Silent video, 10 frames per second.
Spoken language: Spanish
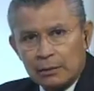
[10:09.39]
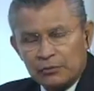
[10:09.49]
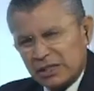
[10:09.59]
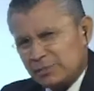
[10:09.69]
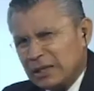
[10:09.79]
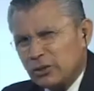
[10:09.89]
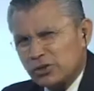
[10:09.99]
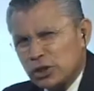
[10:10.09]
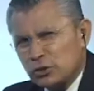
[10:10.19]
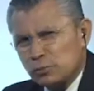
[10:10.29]

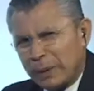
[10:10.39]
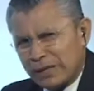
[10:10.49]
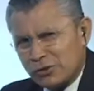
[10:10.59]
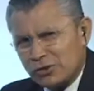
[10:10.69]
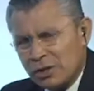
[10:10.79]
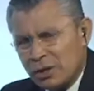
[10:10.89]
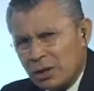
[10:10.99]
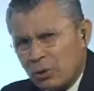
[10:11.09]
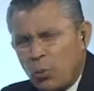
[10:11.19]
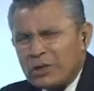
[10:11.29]
3.200 pesos,
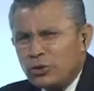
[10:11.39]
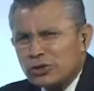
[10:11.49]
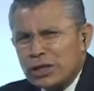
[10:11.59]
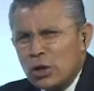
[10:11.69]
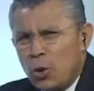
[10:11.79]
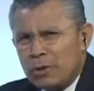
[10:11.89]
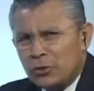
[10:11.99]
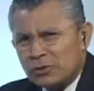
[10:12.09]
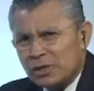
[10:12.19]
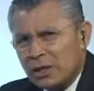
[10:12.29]
¿cuántos
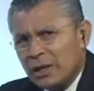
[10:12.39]
kilómetros?